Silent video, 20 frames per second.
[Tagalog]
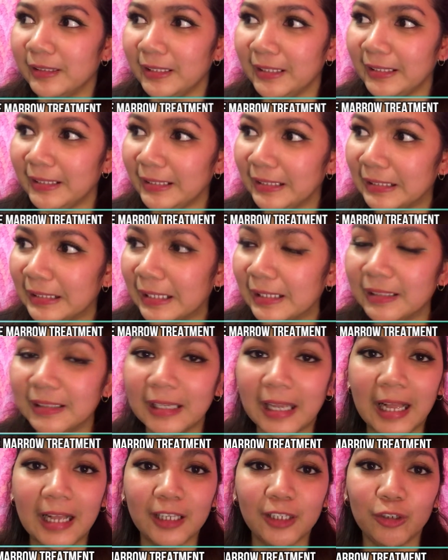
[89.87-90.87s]
iilan
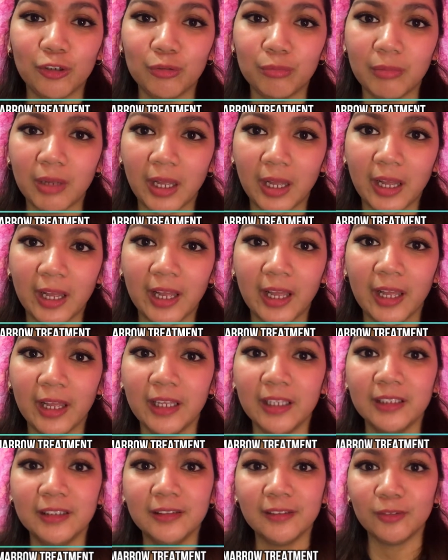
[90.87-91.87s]
lang yung
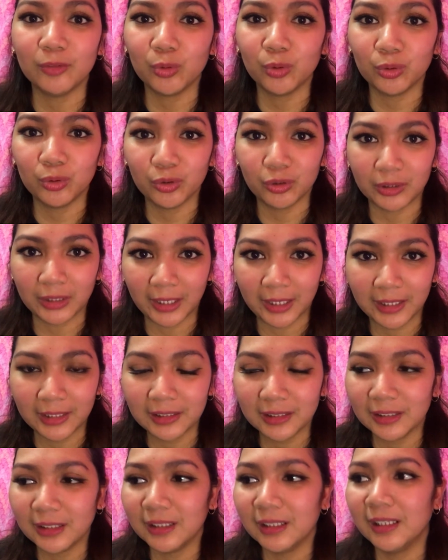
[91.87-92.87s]
mga nagdo-donate